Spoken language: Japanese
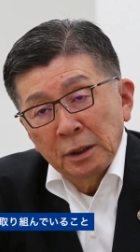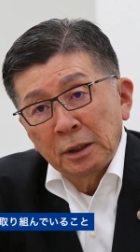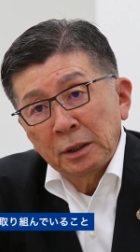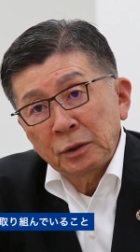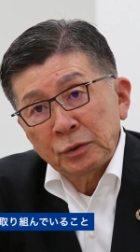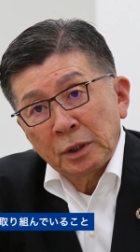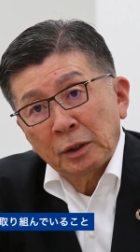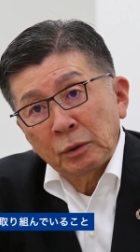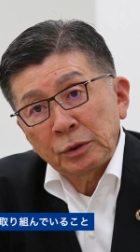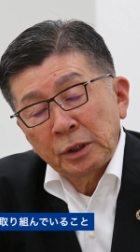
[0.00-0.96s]
えー、
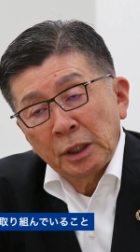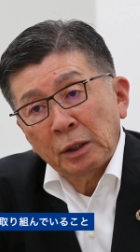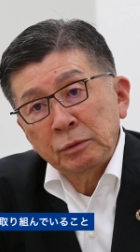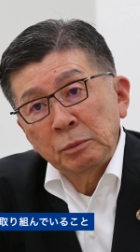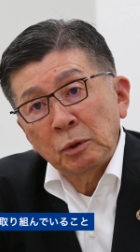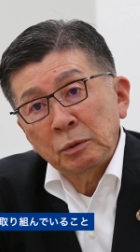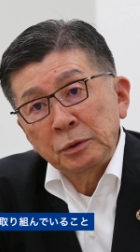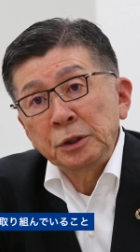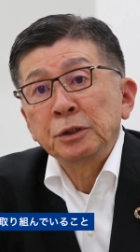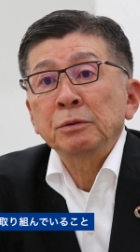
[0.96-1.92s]
スタートして約も
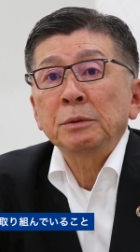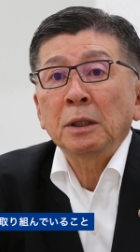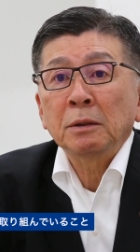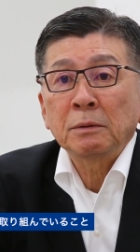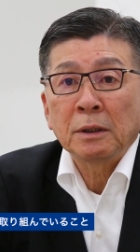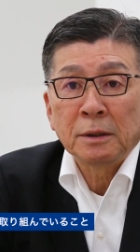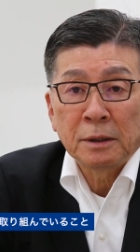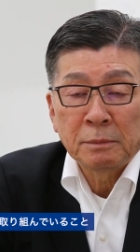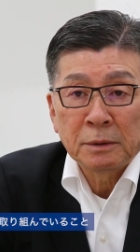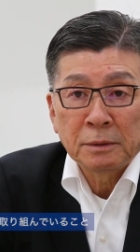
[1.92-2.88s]
う20年ぐらい
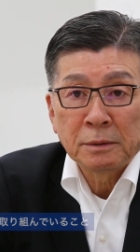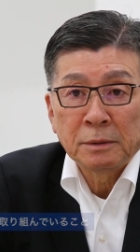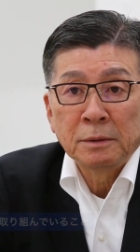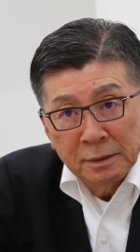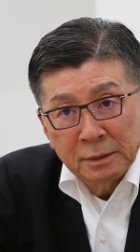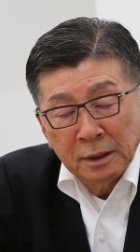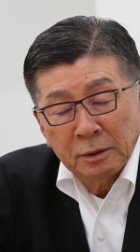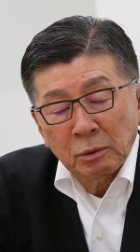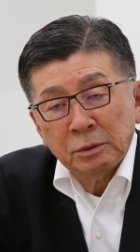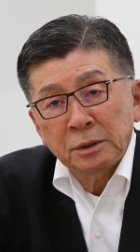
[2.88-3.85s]

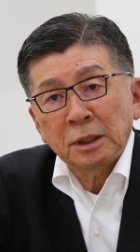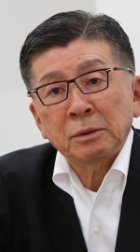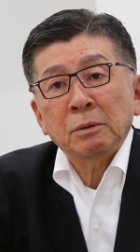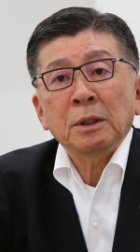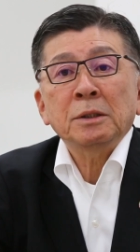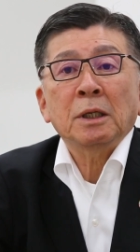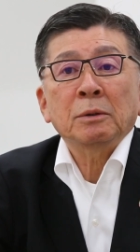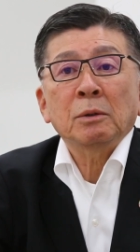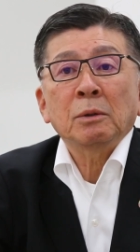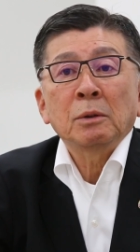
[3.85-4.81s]
で特にあの弊
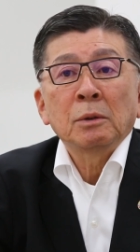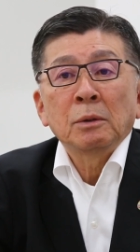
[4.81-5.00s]
社の